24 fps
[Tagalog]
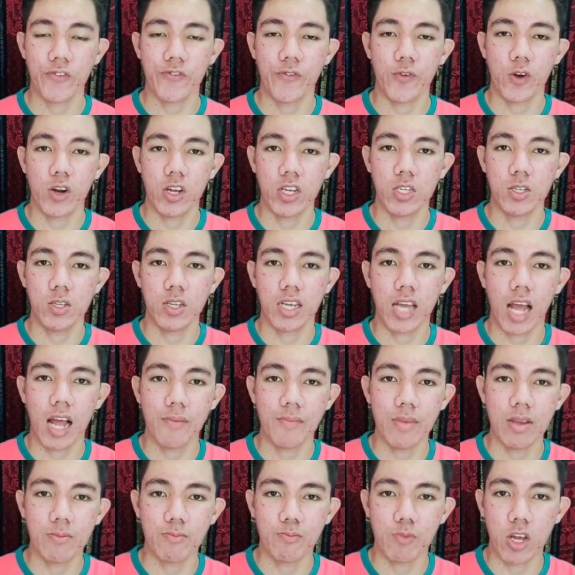for an
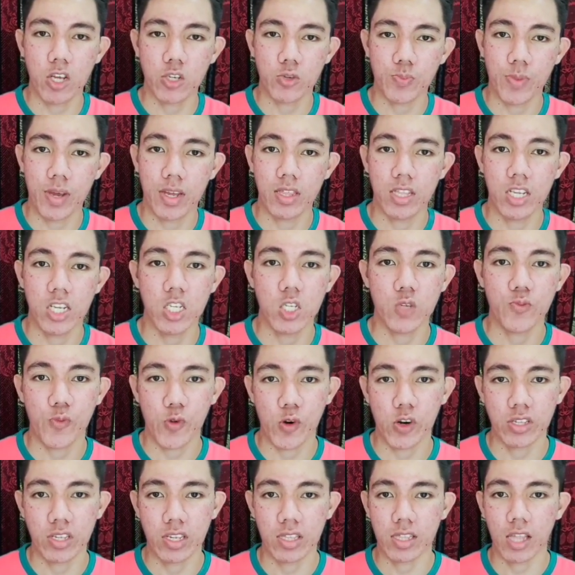incoming freshman is
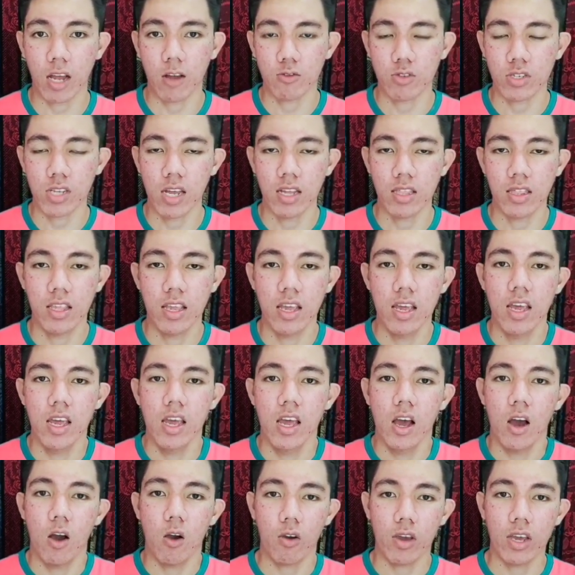14,000.
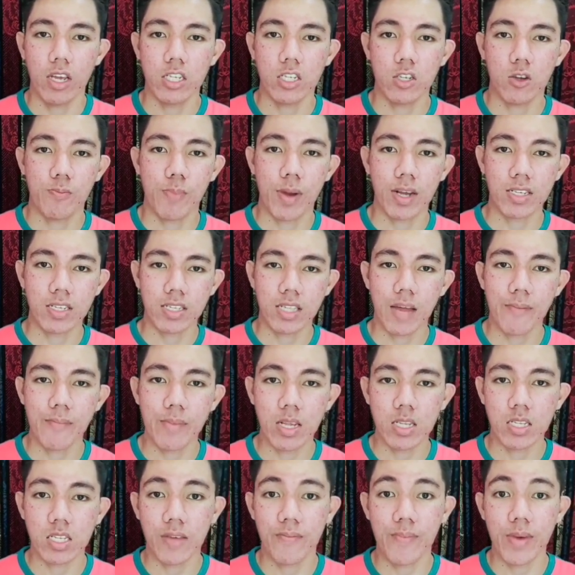Okay, so pag sinabing
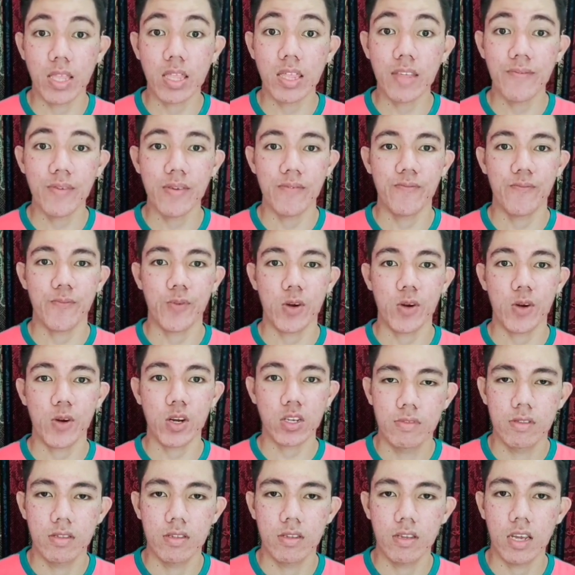75th
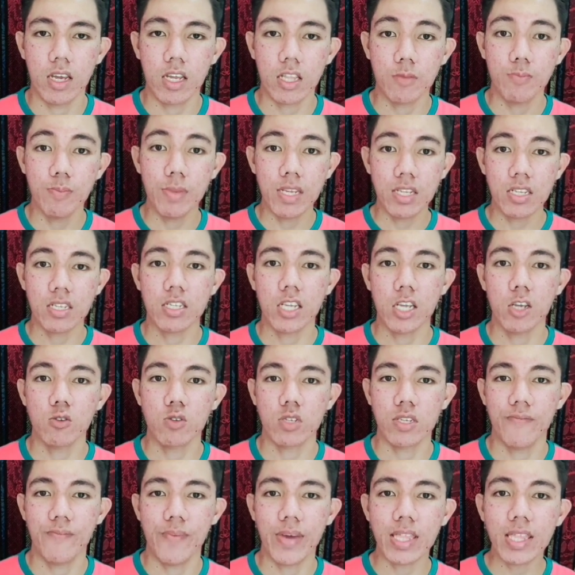percentile, it means na yung
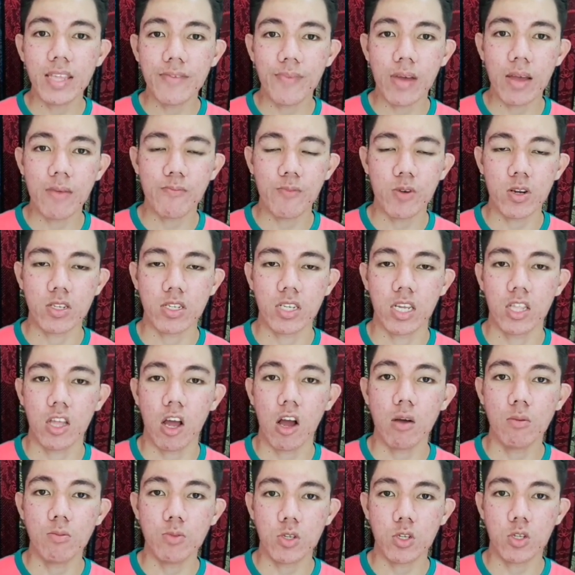75% of
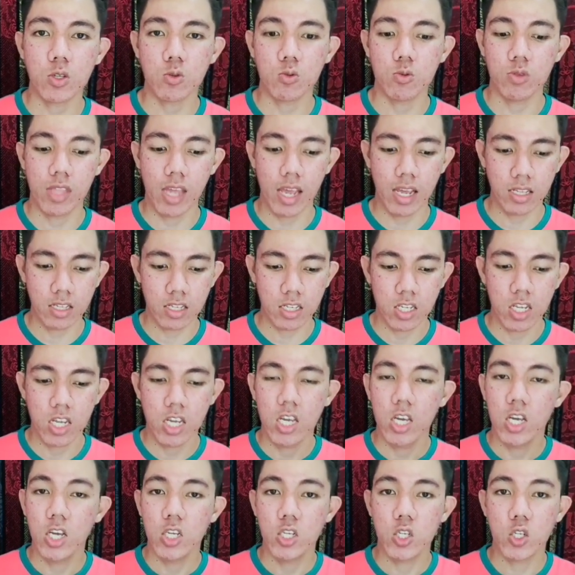students
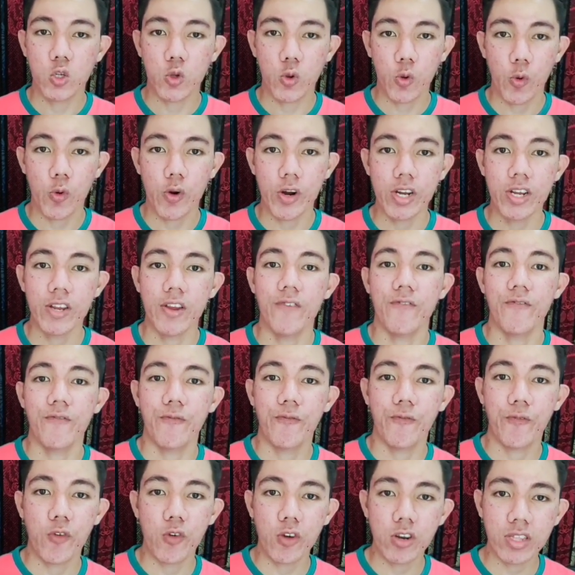scored
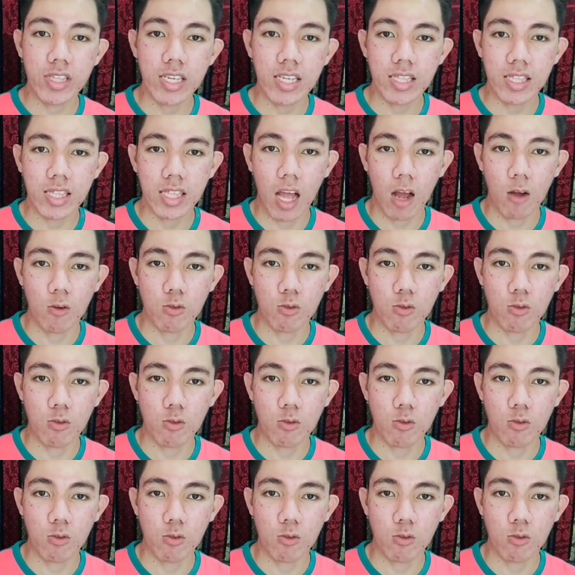14,000